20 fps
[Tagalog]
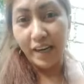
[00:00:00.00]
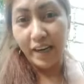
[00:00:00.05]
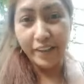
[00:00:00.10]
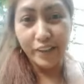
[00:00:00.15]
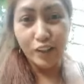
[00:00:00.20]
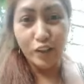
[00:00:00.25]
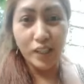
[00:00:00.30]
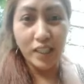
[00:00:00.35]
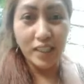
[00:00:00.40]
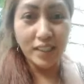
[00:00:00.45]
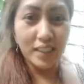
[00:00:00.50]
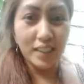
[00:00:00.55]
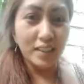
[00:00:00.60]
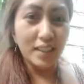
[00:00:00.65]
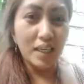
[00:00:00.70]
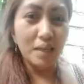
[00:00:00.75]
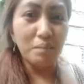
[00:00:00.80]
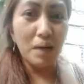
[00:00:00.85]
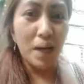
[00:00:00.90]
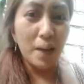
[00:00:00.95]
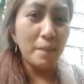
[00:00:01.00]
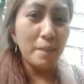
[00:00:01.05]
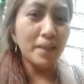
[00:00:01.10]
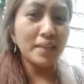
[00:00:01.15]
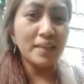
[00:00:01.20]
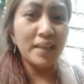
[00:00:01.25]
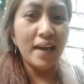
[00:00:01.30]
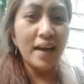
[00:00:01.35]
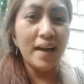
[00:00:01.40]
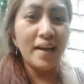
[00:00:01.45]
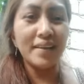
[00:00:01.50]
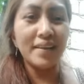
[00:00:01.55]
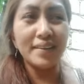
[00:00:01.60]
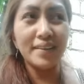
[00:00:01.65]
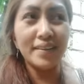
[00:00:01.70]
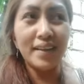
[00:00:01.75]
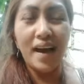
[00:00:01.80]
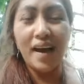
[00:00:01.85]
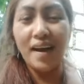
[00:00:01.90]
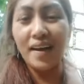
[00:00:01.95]
na kayong hindi
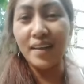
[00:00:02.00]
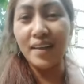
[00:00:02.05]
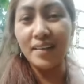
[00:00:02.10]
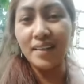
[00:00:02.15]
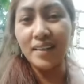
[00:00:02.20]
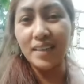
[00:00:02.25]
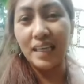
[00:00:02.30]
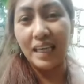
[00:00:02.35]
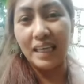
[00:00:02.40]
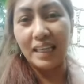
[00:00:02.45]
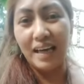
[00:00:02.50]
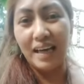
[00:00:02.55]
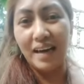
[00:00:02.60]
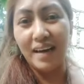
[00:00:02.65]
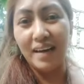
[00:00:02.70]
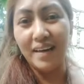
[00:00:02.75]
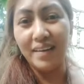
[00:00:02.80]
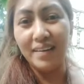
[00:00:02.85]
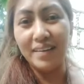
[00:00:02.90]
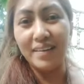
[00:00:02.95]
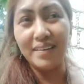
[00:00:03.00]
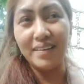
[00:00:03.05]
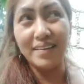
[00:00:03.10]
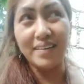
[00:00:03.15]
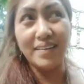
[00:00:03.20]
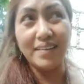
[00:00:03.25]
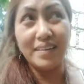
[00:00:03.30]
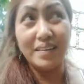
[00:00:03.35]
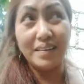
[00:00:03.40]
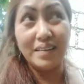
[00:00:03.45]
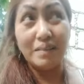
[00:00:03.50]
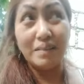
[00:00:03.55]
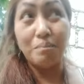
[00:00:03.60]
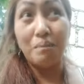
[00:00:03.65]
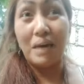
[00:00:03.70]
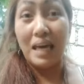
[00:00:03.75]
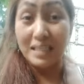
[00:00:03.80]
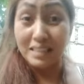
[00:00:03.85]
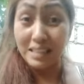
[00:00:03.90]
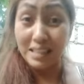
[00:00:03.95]
nagbabatian, kahit ilang
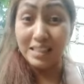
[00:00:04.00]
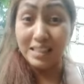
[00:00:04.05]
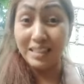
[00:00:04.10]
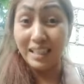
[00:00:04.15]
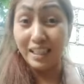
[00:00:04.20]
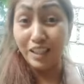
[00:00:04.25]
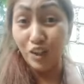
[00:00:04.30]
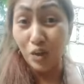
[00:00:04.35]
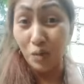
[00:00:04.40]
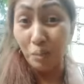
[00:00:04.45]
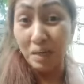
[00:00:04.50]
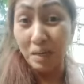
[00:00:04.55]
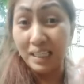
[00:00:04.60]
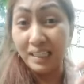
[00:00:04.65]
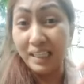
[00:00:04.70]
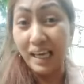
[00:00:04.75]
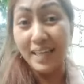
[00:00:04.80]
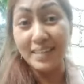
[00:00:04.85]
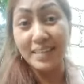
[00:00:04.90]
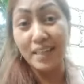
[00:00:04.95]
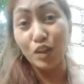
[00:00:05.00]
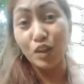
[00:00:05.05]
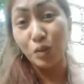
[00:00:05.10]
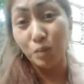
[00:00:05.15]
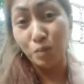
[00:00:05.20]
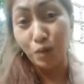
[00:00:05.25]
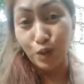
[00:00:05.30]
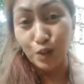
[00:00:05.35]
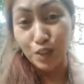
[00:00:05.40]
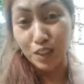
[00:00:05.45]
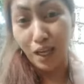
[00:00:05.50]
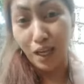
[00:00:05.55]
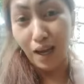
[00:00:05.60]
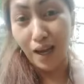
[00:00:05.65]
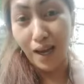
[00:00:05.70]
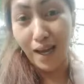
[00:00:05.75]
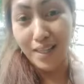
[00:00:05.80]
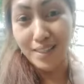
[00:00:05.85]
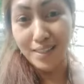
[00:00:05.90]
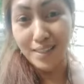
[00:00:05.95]
beses kayong magkasalubong
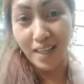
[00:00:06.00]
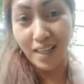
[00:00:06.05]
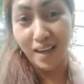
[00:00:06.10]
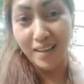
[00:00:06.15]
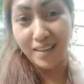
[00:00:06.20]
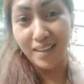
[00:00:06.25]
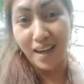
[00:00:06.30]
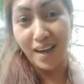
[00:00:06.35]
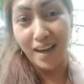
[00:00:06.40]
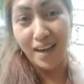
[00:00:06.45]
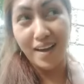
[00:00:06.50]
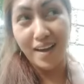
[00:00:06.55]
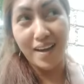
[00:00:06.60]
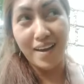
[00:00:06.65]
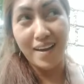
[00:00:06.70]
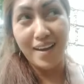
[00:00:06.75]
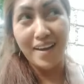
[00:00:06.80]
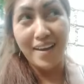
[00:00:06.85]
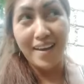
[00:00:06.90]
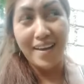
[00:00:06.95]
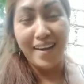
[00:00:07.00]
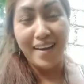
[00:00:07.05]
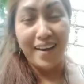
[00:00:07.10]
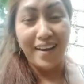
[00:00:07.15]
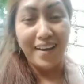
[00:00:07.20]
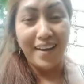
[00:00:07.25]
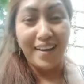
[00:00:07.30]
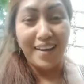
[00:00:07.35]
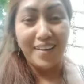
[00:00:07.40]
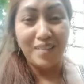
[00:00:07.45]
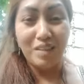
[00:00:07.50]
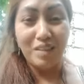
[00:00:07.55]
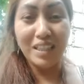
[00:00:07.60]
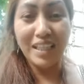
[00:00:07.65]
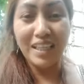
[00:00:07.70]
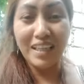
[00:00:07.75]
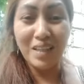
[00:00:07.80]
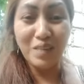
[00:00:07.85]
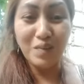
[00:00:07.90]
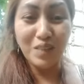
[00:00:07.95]
sa kalsada,
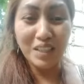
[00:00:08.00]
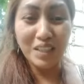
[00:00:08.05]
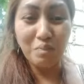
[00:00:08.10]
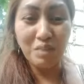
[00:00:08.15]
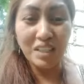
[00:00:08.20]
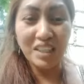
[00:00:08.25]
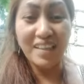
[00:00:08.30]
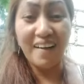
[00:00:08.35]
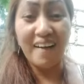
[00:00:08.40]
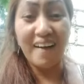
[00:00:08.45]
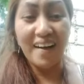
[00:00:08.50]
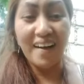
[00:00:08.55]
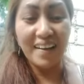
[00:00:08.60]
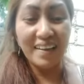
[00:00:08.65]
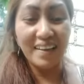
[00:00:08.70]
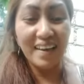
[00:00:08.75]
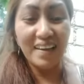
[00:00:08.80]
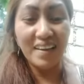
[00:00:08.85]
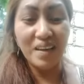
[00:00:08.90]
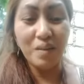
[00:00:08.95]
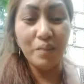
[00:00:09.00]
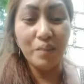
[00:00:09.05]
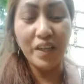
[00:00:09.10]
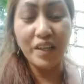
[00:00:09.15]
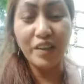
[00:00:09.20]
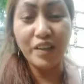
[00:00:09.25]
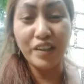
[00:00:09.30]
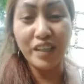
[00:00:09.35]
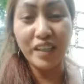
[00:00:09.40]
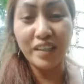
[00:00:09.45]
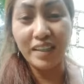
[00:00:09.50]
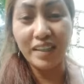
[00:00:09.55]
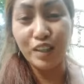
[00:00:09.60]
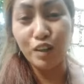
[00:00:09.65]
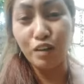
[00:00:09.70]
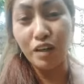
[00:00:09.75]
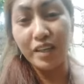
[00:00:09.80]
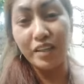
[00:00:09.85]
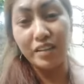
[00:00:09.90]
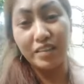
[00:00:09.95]
matagal mo naman siyang kakilala, pero
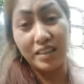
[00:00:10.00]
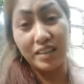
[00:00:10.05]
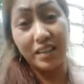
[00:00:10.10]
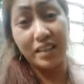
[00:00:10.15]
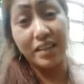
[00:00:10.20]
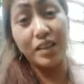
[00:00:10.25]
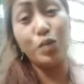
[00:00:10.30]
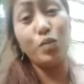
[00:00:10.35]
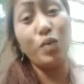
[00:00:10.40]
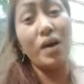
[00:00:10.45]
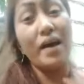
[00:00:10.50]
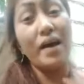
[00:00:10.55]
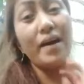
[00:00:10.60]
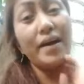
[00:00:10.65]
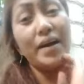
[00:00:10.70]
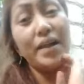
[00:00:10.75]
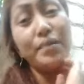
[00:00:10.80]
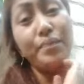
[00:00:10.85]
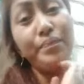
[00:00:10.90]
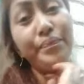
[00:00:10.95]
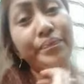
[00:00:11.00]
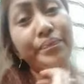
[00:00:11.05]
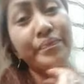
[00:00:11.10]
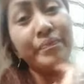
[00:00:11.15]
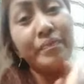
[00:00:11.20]
nagkaroon kayo ng hidwaan.